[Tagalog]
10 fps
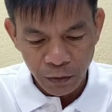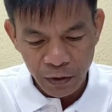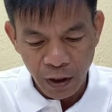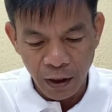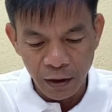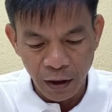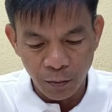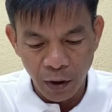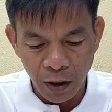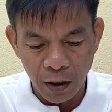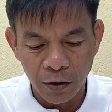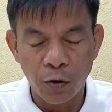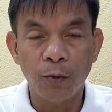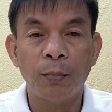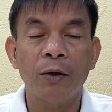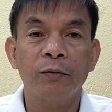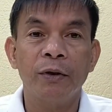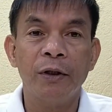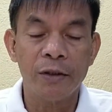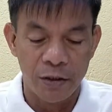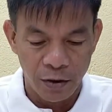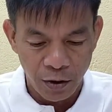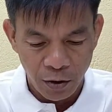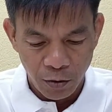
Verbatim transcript: sa kanyang mga co-founders,